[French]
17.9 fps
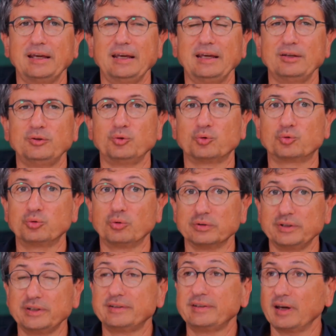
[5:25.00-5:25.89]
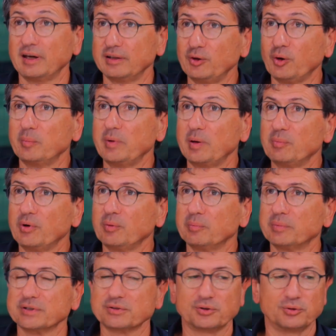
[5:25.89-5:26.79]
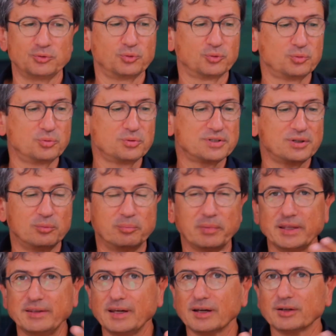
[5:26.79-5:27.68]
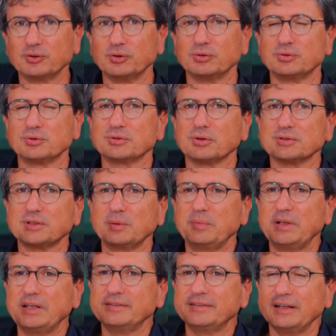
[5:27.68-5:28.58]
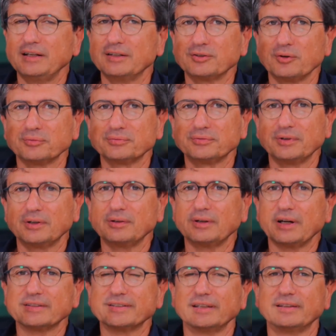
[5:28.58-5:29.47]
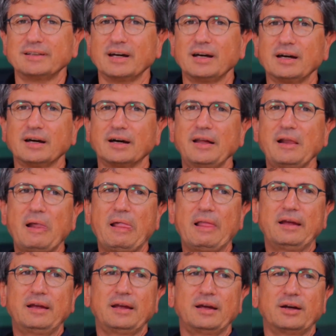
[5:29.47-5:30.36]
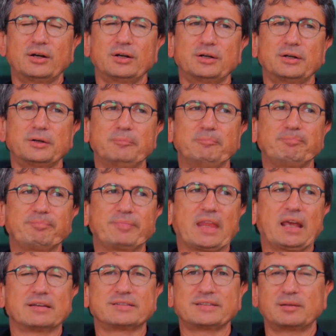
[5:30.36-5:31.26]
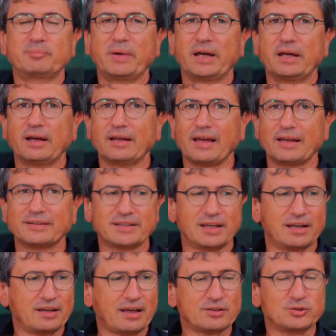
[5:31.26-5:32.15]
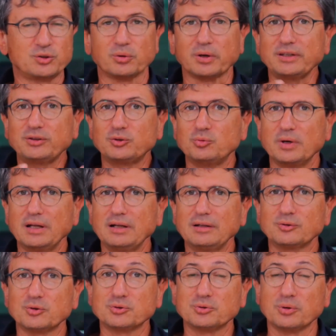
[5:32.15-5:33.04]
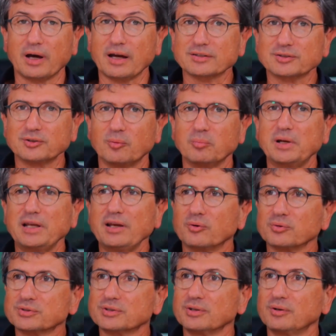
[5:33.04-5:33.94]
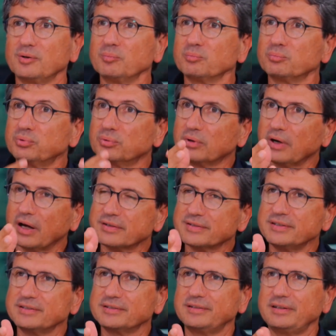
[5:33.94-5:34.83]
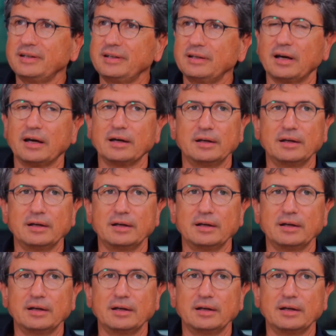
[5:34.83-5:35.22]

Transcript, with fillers: et du coup on y tient énormément parce que du coup c'est une manière de, de sensibiliser les enfants à cet art. Euh, à, cette, à, ce rituel de se rassembler ensemble pour assister